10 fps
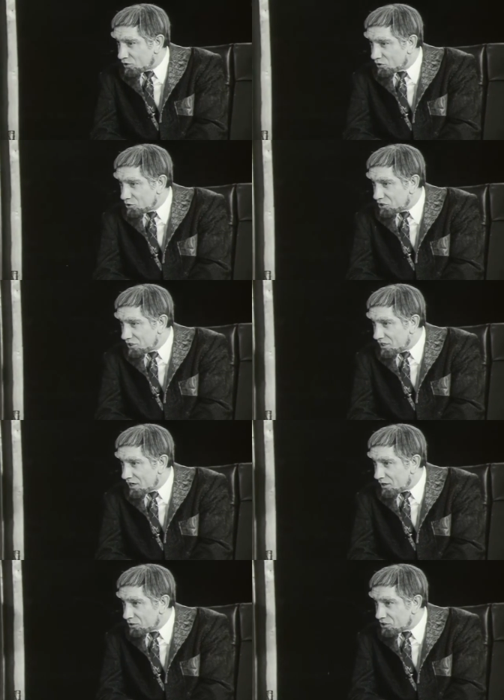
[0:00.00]
Ты учти,
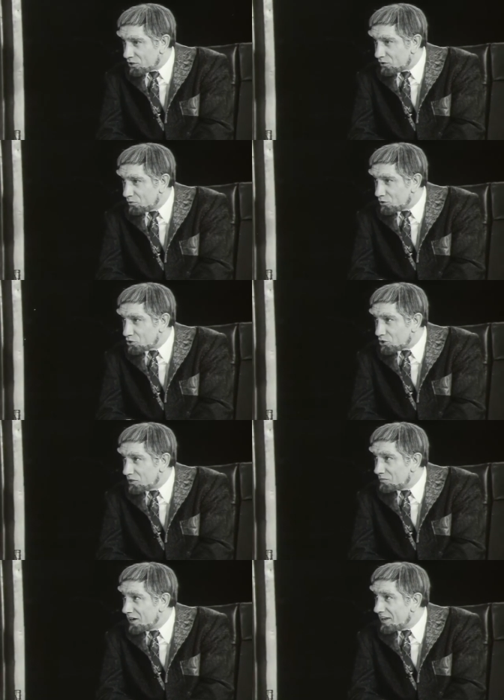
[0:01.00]
я очень люблю Джонни
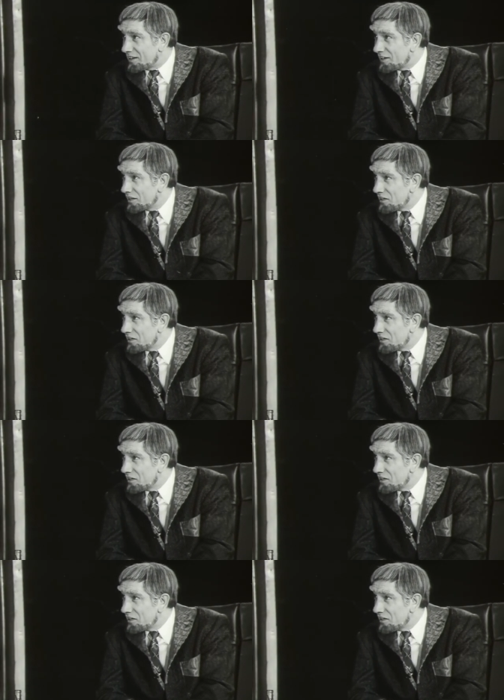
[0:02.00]
Блэка.